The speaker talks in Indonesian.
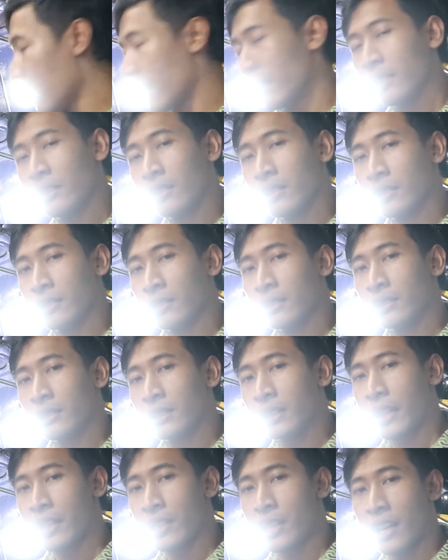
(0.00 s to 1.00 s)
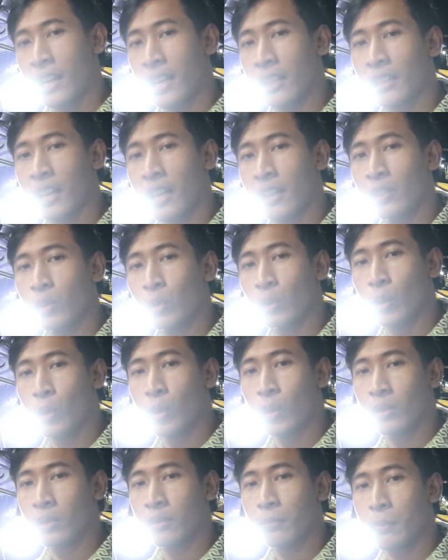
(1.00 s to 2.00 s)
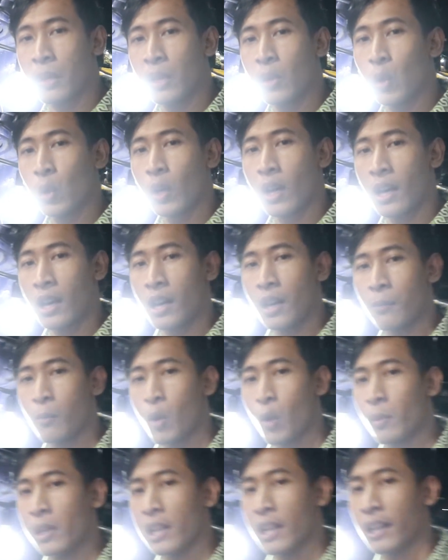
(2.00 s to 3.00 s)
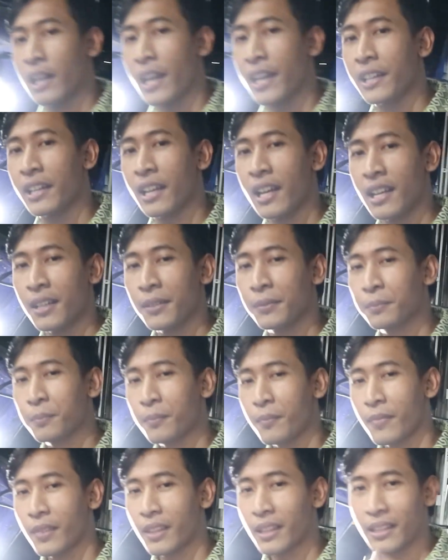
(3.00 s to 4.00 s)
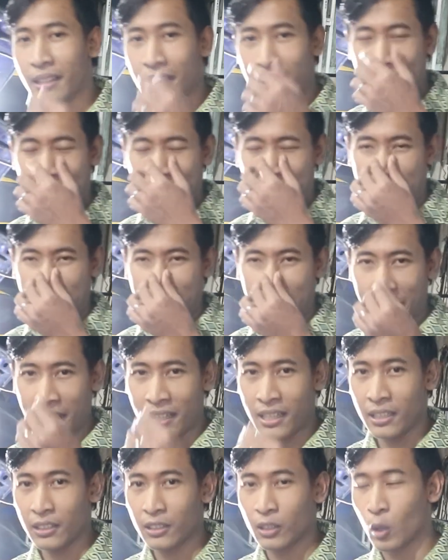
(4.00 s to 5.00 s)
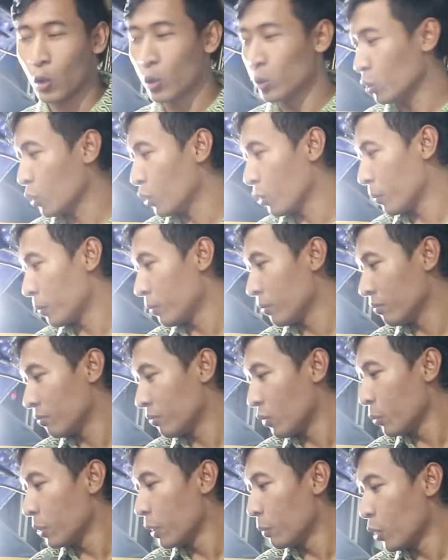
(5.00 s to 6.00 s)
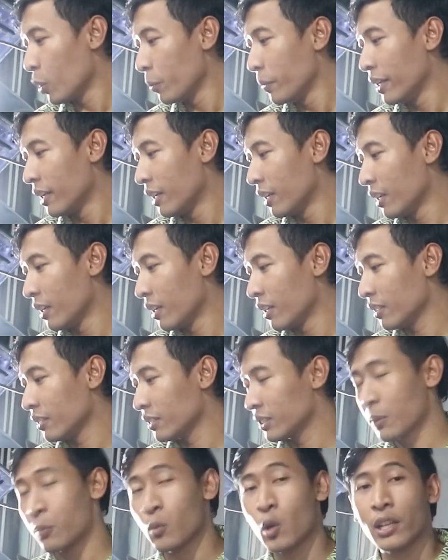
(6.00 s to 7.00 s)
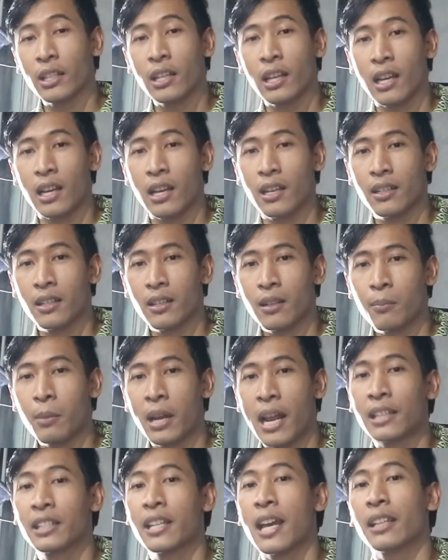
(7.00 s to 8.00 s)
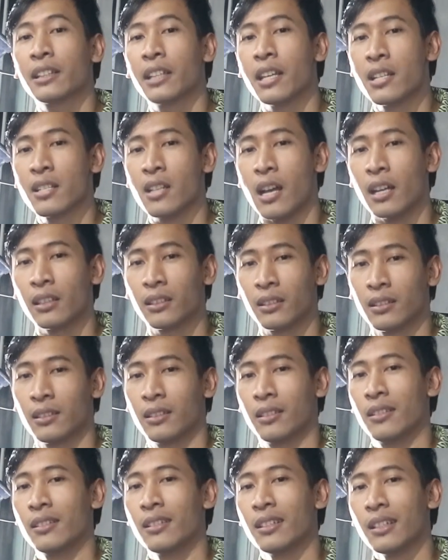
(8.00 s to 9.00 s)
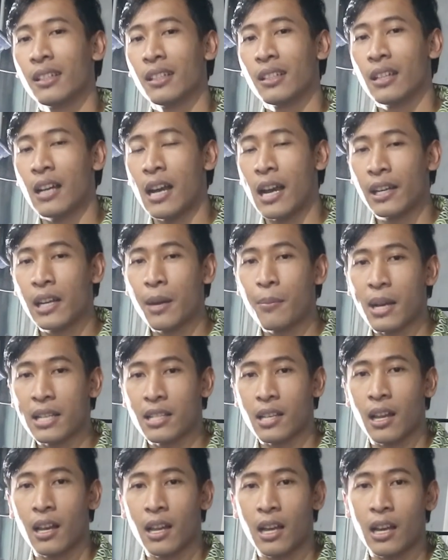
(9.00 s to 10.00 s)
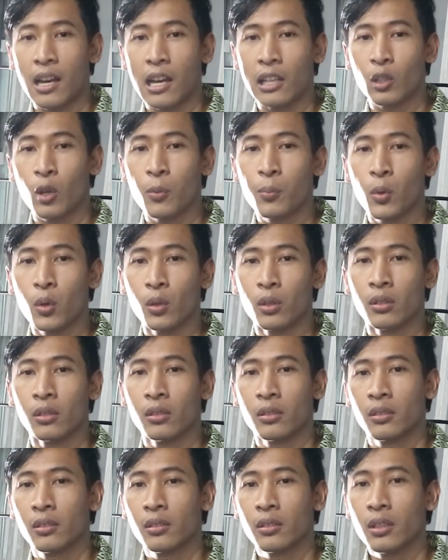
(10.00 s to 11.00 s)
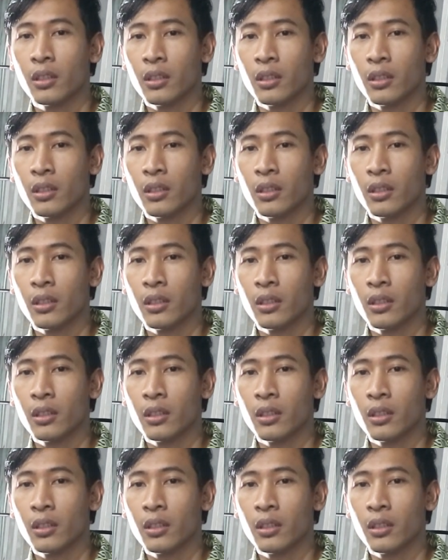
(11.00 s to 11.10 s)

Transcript: dan saya sarankan untuk pengguna mobil yang lainnya ya teruntuk mobil-mobil semuanya lah berhati-hati saat ada masalah ataupun